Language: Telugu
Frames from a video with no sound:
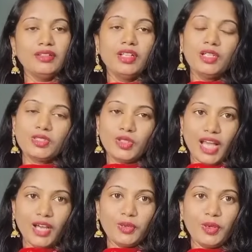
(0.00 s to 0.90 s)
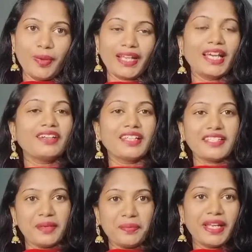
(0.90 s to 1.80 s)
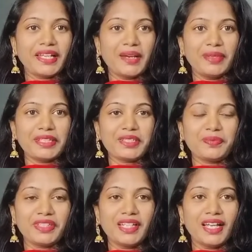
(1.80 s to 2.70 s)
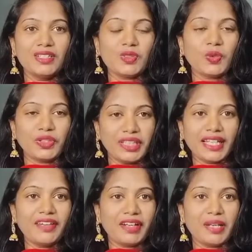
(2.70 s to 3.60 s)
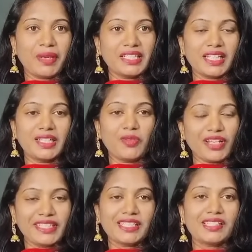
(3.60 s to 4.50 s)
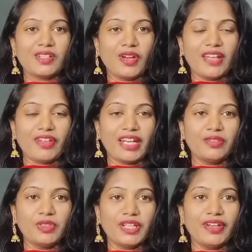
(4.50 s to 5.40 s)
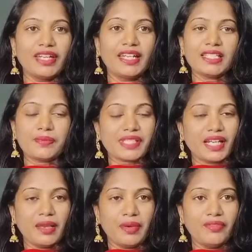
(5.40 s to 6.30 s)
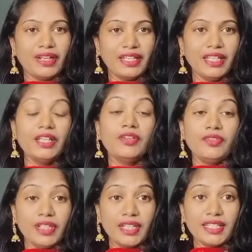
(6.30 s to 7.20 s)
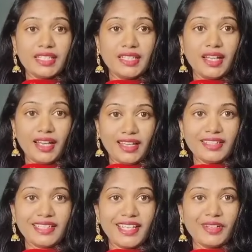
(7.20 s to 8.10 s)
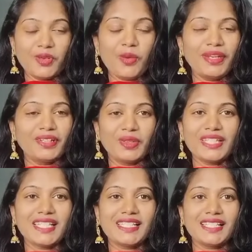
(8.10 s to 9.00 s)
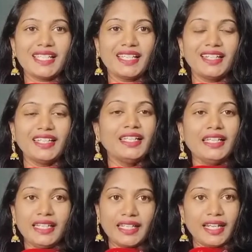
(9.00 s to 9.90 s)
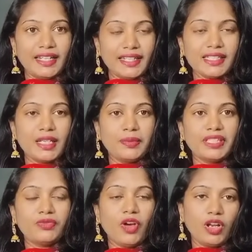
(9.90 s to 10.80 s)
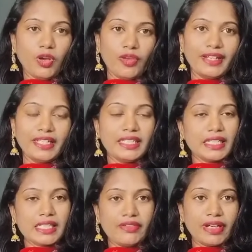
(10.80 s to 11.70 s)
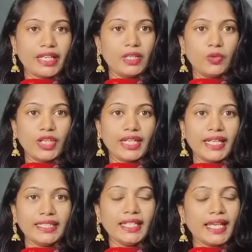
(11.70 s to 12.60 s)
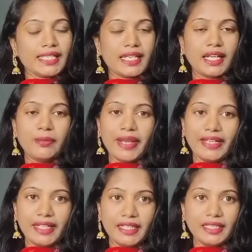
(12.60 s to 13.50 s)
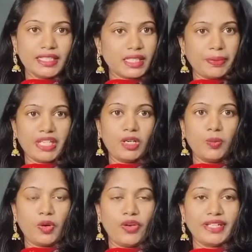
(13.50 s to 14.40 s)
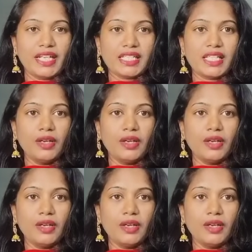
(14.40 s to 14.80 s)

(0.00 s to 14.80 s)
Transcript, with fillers: సో నా రూల్ ప్రకారం నేను చెప్పాలి కాబట్టి చెప్తున్నాను సో కొత్తగా ఎవరైనా మన ఛానల్ వాచ్ చేస్తున్న వాళ్ళు ఎవరైనా ఉంటే వెంటనే సబ్స్క్రైబ్ అవ్వండి వీడియో నచ్చిందా లైక్ షేర్ కామెంట్ కూడా చేసేసేయండి ఇక నా లేటెస్ట్ అప్డేట్స్ ఫాలో అవ్వాలని ఇంట్రెస్ట్ ఎవరికైనా ఉన్నట్లయితే నా ఇన్స్టాగ్రామ్ ఐడి అనేది డిస్క్రిప్షన్లో ప్రొవైడ్ చేస్తాను